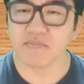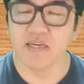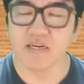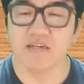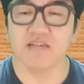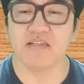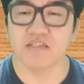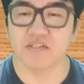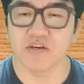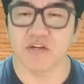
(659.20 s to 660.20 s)
그런 애들이
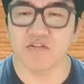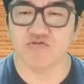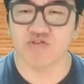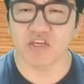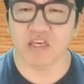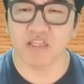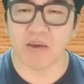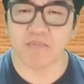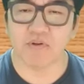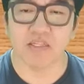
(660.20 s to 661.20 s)
있어요. 예를 들어서 주식에 이제
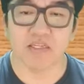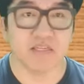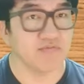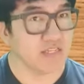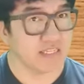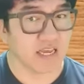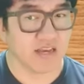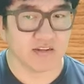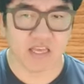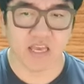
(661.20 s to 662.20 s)
100% 지분이 있잖아요.
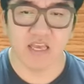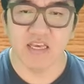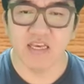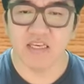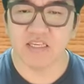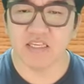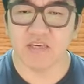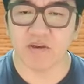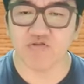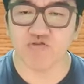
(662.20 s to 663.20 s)
근데 이제
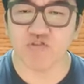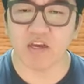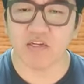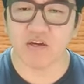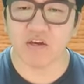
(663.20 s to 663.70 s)
집에 주주가 있을 거예요,